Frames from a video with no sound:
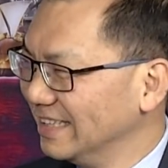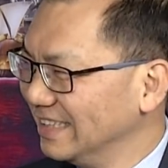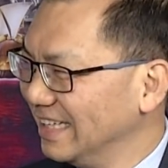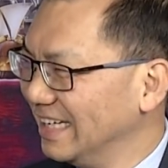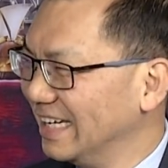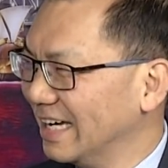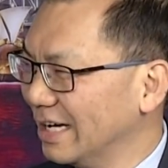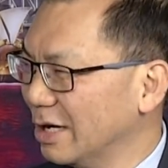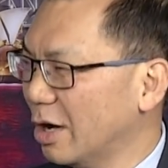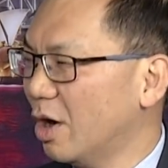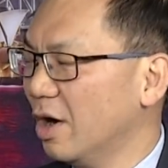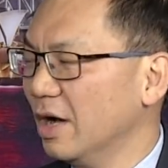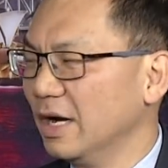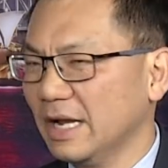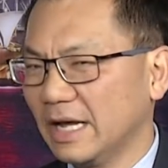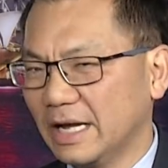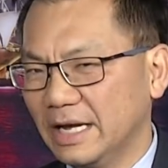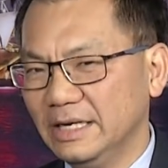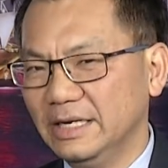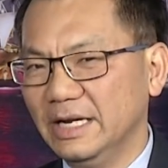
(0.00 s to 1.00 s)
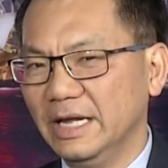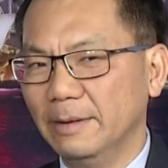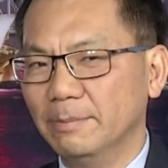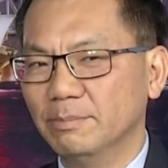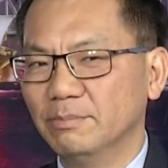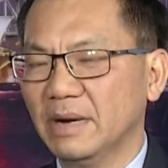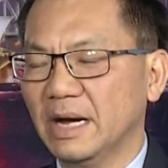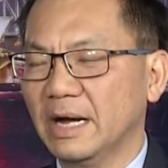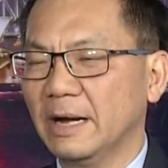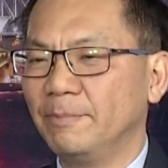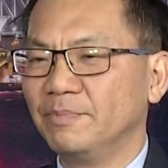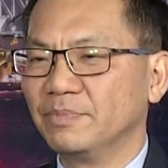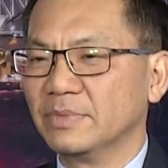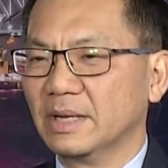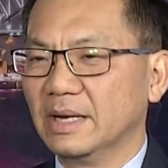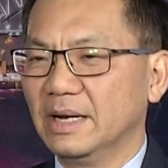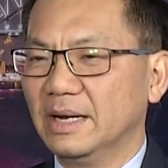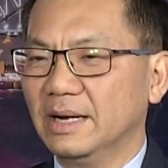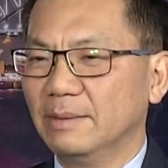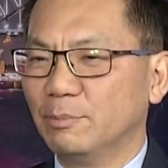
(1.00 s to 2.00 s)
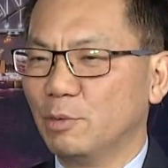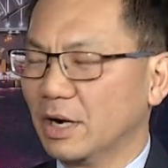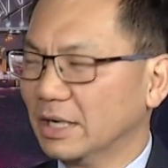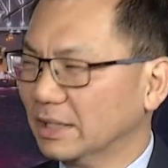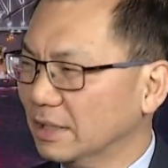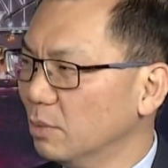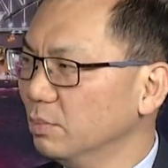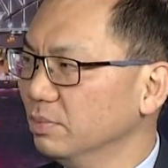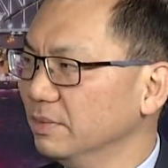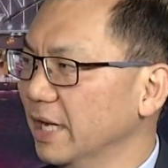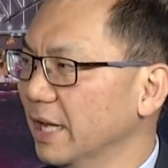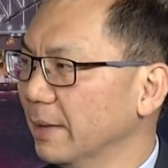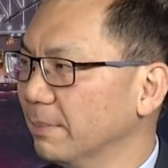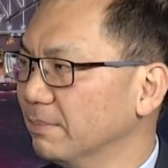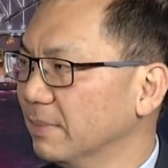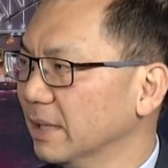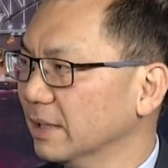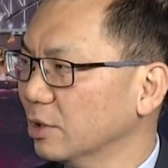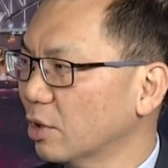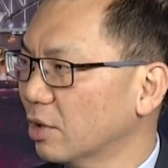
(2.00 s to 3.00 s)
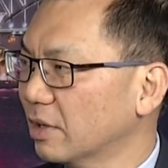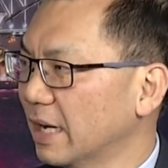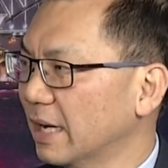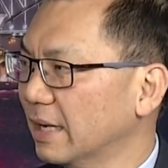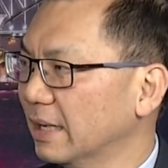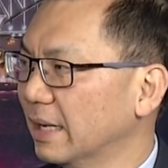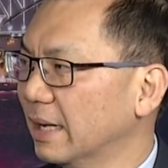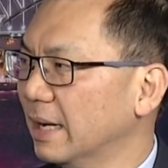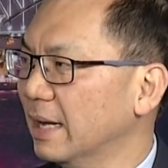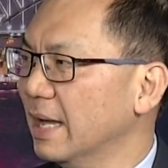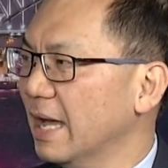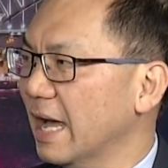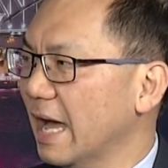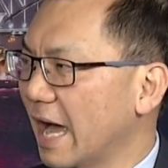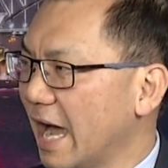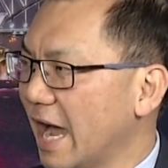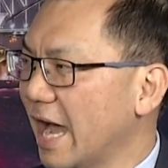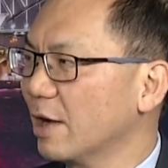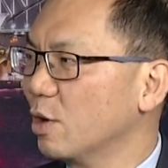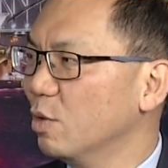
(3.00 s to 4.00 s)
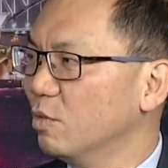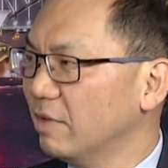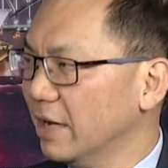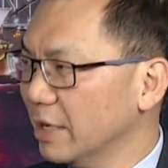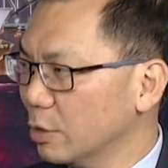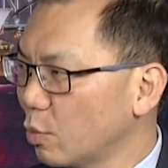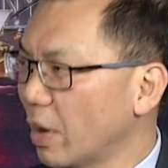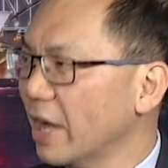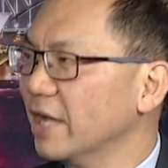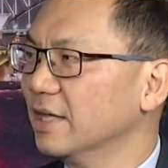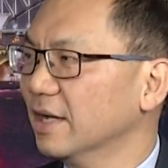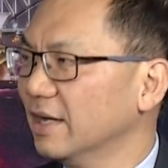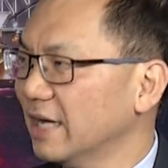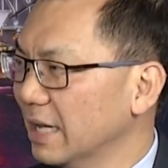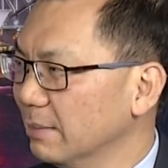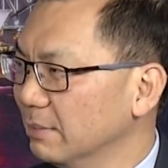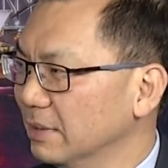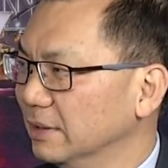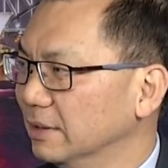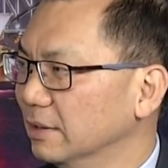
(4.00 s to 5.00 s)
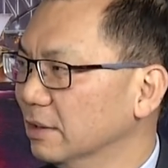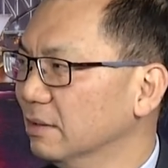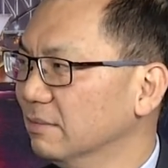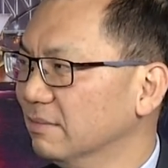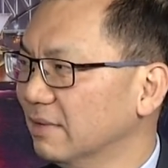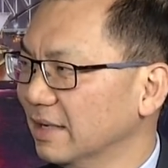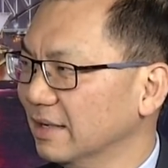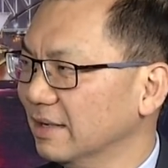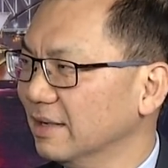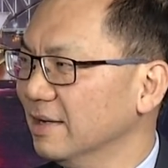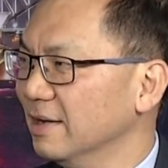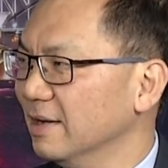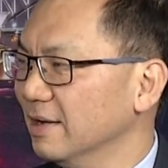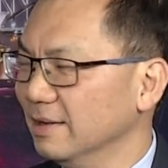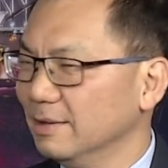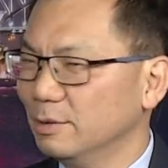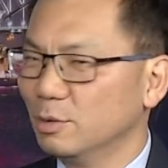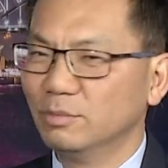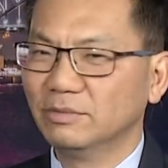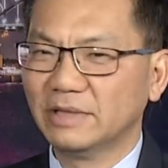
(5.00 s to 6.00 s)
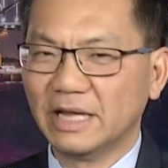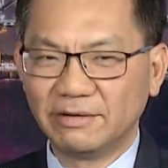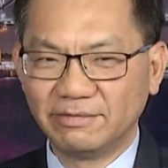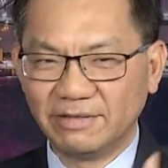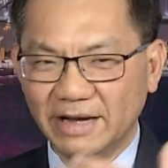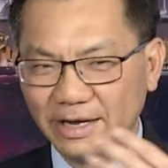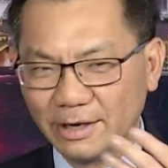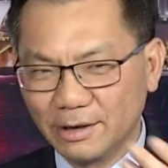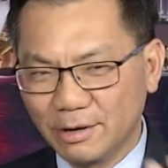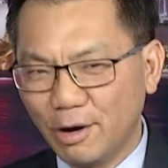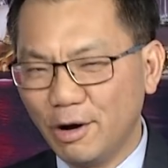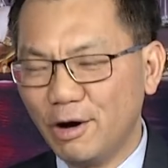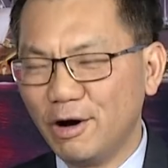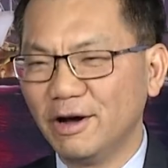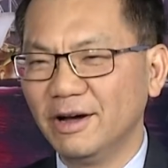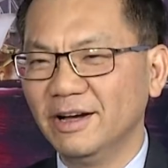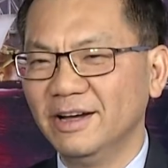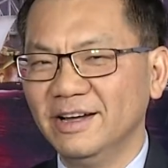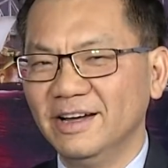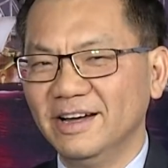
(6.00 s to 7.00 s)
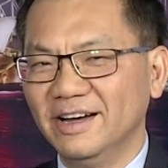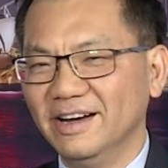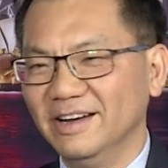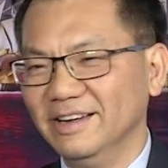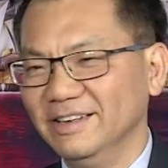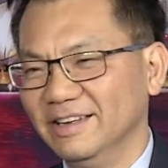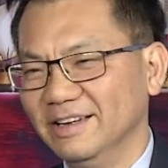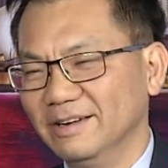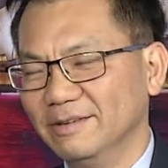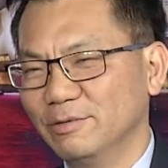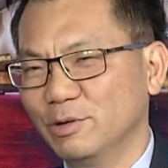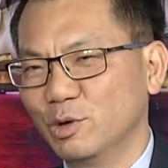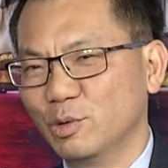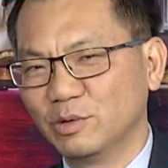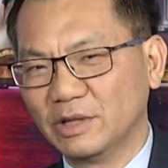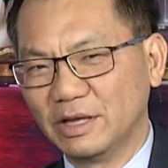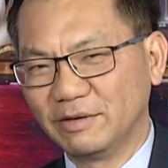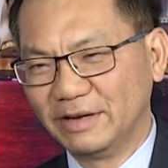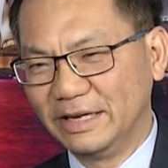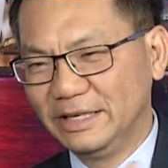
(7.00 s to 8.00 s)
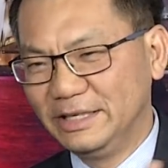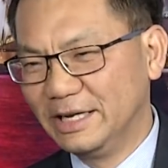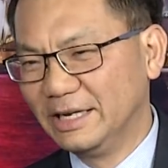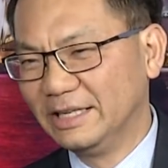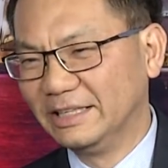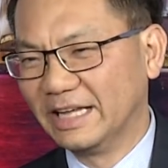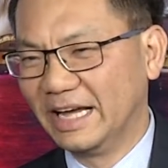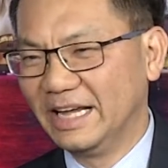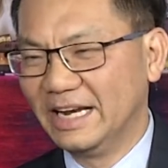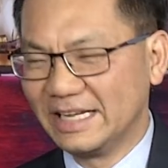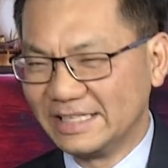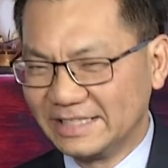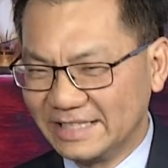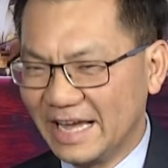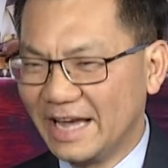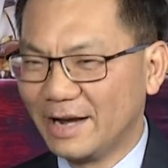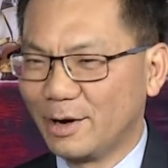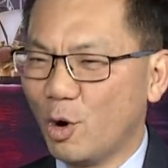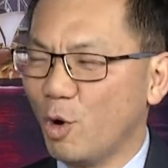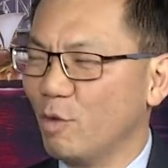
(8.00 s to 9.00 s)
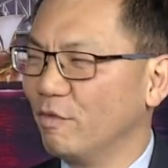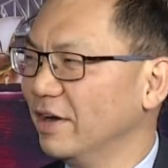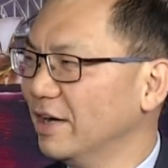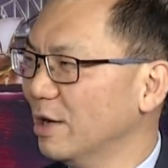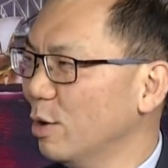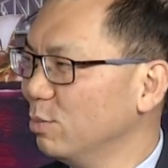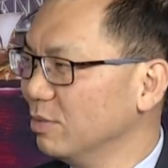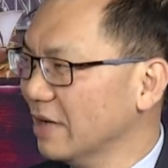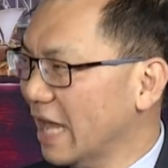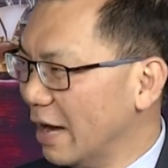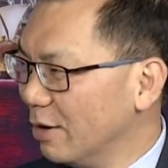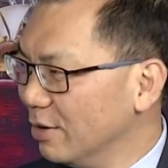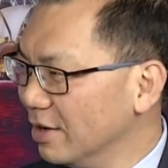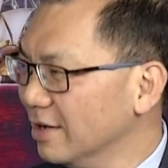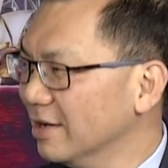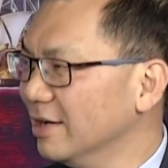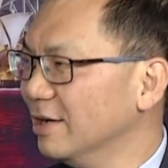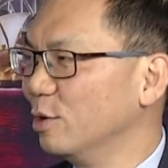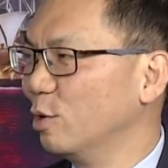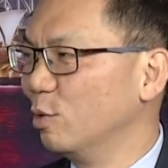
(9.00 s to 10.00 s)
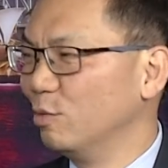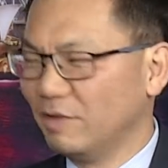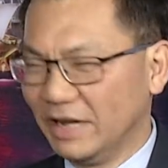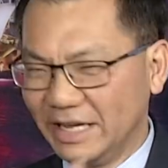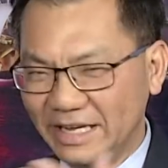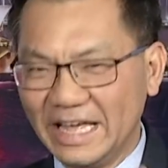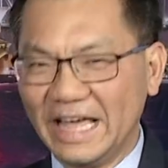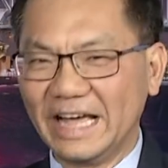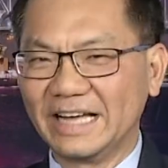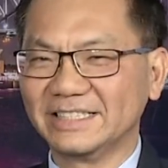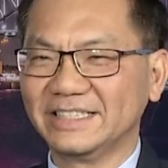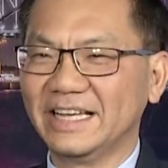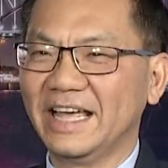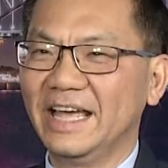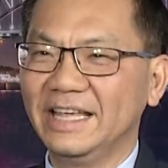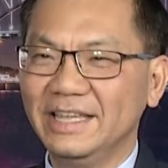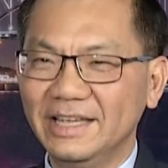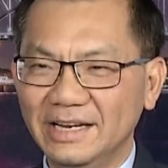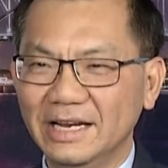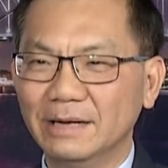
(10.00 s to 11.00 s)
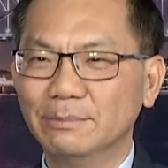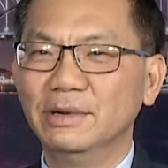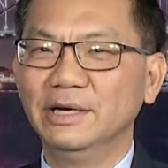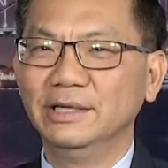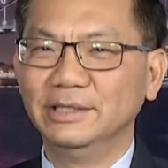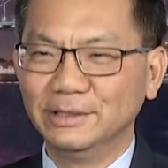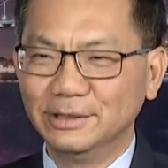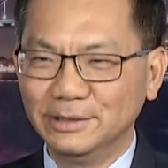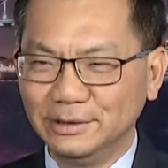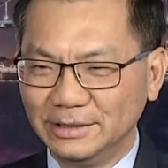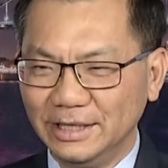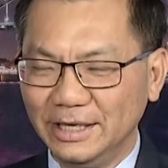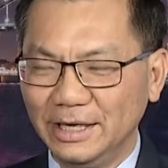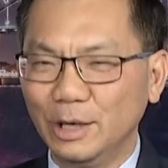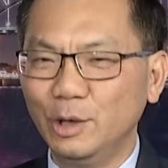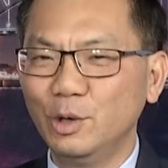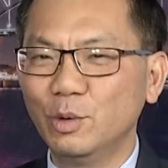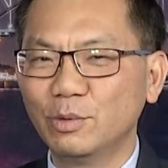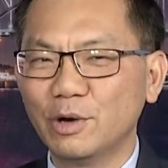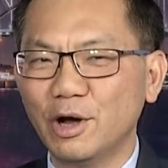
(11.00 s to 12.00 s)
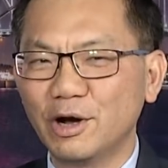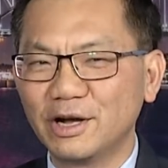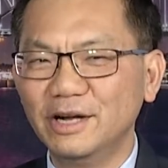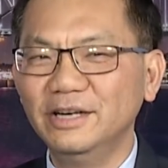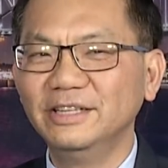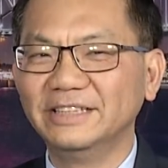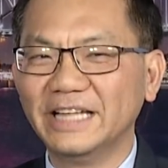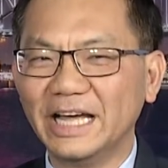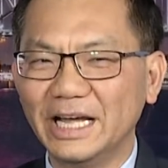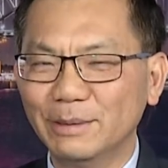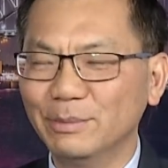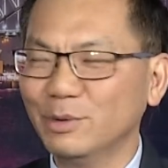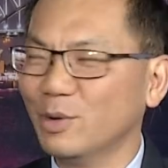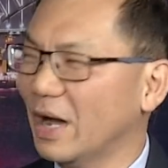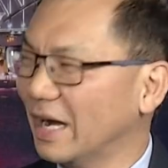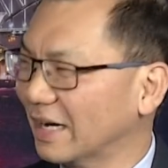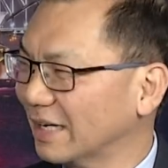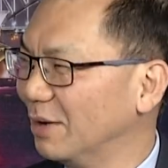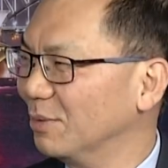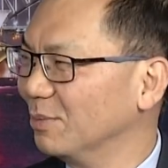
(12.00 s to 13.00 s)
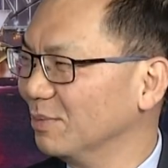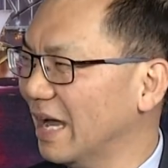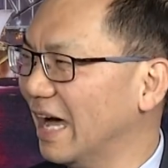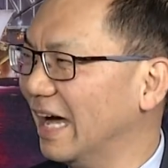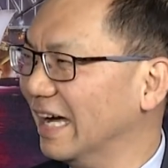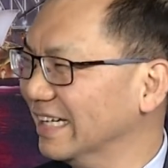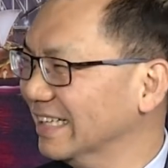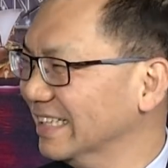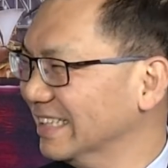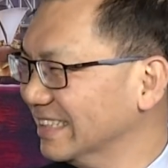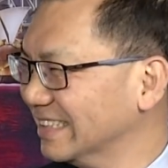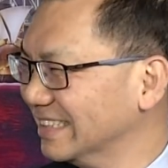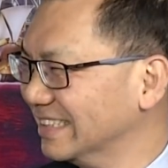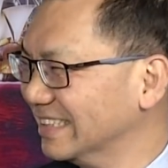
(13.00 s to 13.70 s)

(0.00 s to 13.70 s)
thì cái đó là cái điểm mà à, một cái thông điệp mà cho rằng là ai cũng phải quay trở lại bình thường mà chúng ta phải có ờ, những chúng ta phải nhìn thấy là xe cộ phải đông đảo hơn cũng phải kẹt xe như là bình thường thì cái lúc đó kinh tế nó mới hoạt động lại. Vậy